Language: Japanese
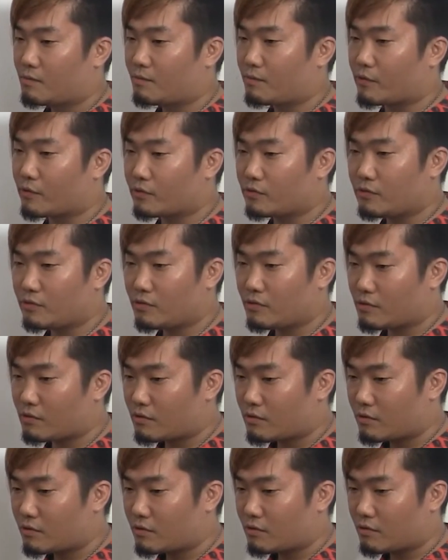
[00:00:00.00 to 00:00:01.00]
僕の
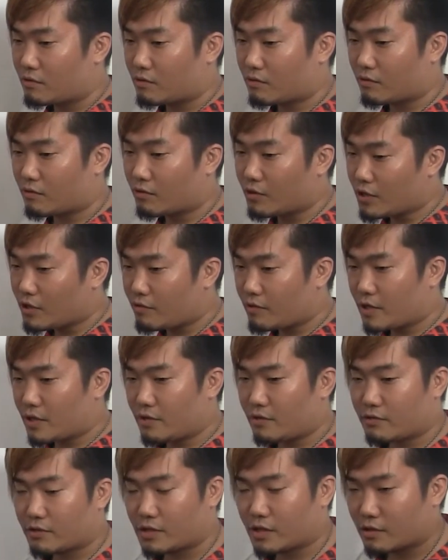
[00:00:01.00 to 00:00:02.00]
お祝
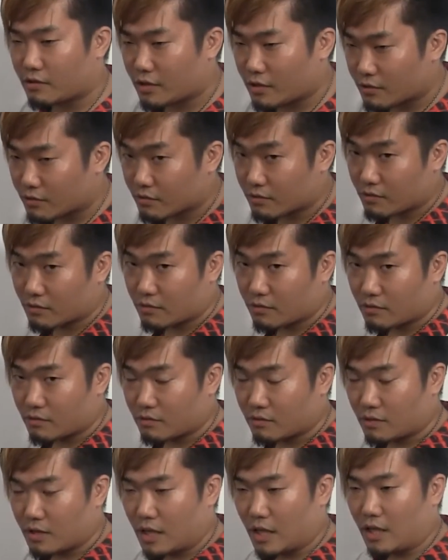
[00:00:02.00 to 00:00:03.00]
いをしてくれる人
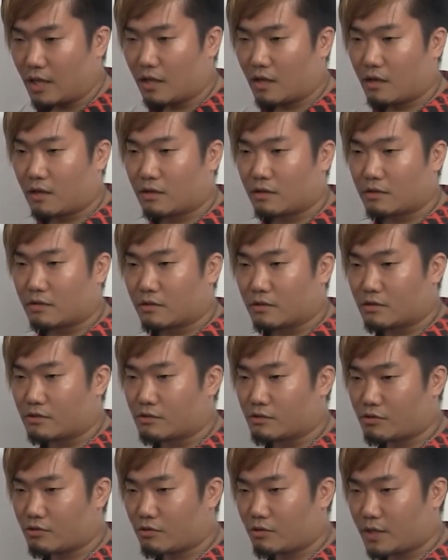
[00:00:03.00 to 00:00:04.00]
優
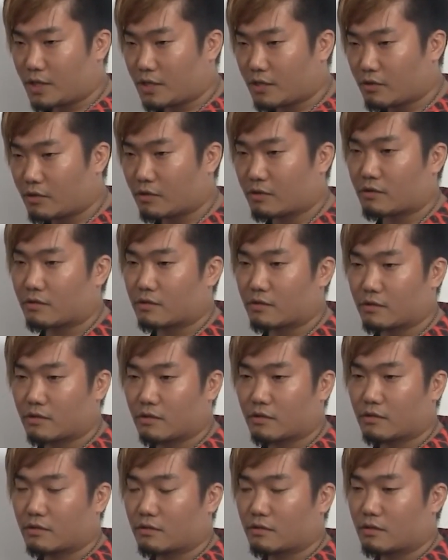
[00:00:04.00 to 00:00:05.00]
勝おめでと
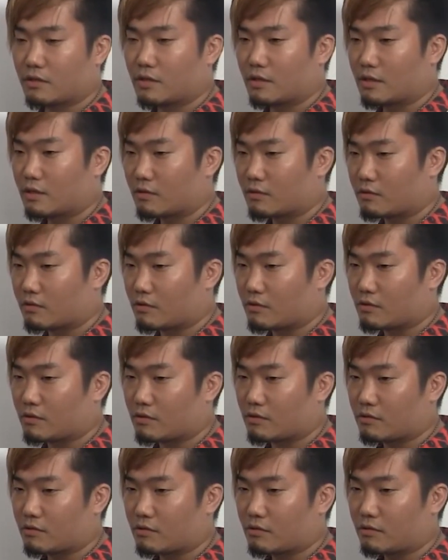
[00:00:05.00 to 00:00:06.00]
う
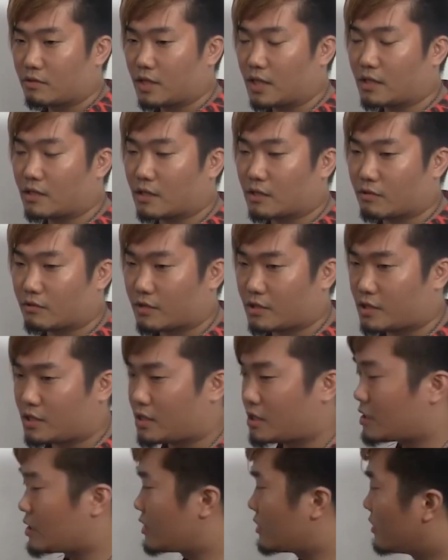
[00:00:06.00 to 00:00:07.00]
こうなった時
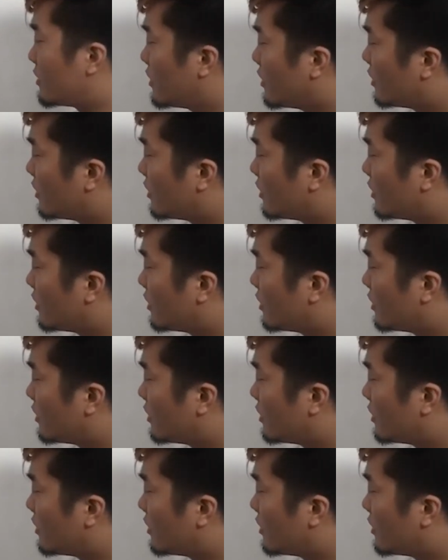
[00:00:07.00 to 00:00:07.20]
に